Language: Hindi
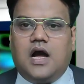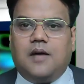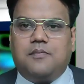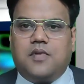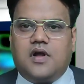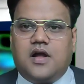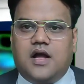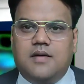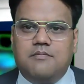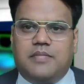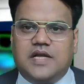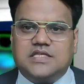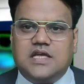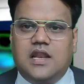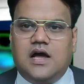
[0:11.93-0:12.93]
आप कम
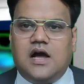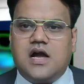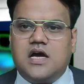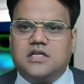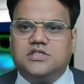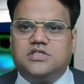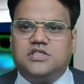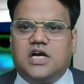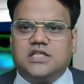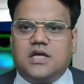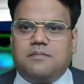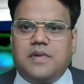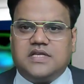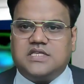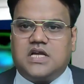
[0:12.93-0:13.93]
पैसे लगाकर ज्यादा
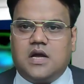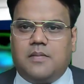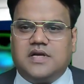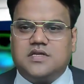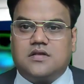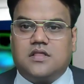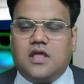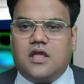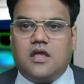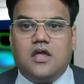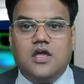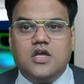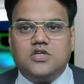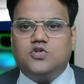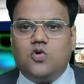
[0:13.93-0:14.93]
पैसे कमा सकते हैं
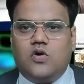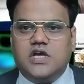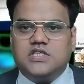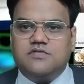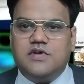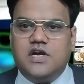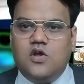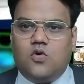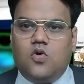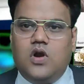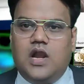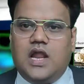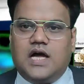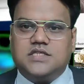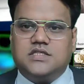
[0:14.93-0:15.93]
सो इस वीडियो को
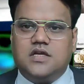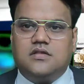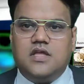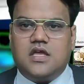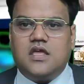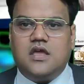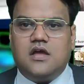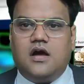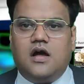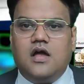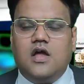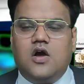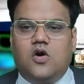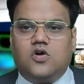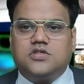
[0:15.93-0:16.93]
लास्ट तक देखिएगा
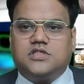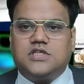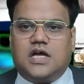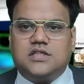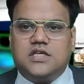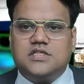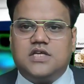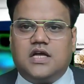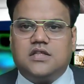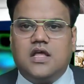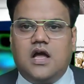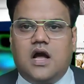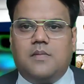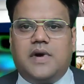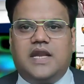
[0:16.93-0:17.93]
और साथ ही
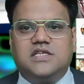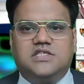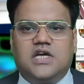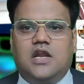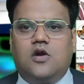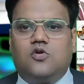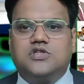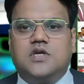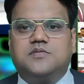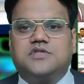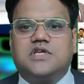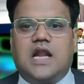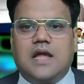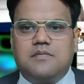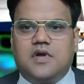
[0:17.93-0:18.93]
साथ हमारे चैनल को
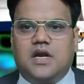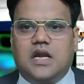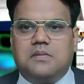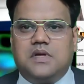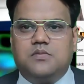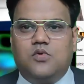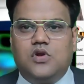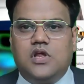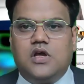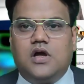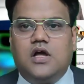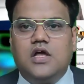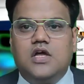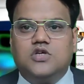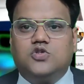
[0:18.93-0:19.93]
सब्सक्राइब करना मत
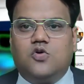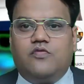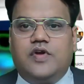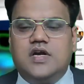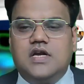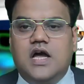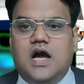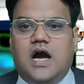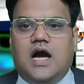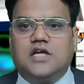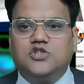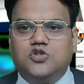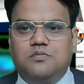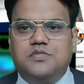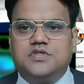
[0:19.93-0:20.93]
भूलिएगा सो फ्रेंड
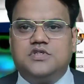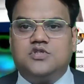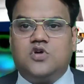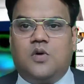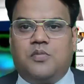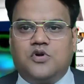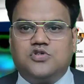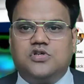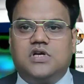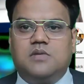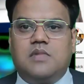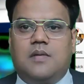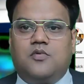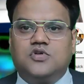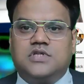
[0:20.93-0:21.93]
आज जो बिजनेस अपॉर्चुनिटी
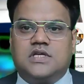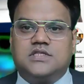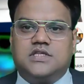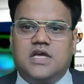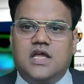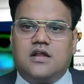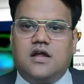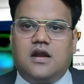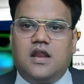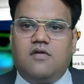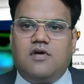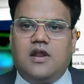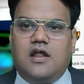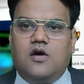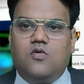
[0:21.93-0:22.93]
मैं आपके साथ शेयर करने
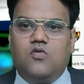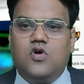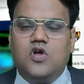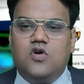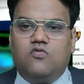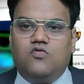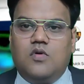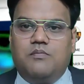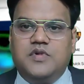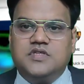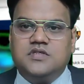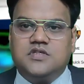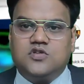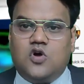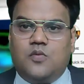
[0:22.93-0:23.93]
वाला हूँ वो
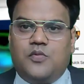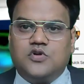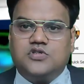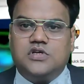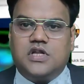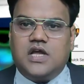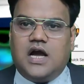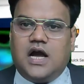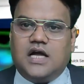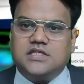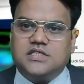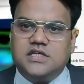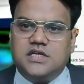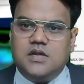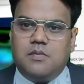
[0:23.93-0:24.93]
बिजनेस अपॉर्चुनिटी
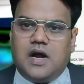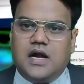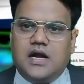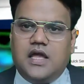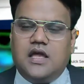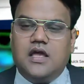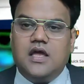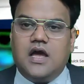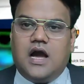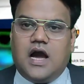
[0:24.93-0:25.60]
आज की डिमांड है